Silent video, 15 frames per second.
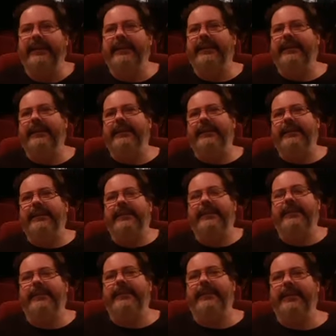
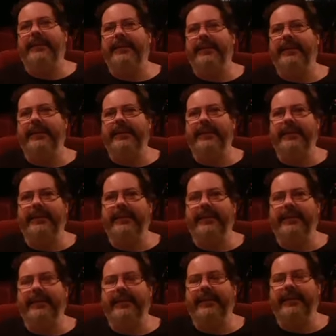Eh,
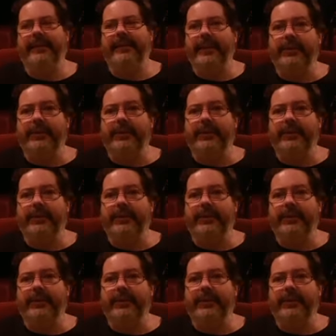y,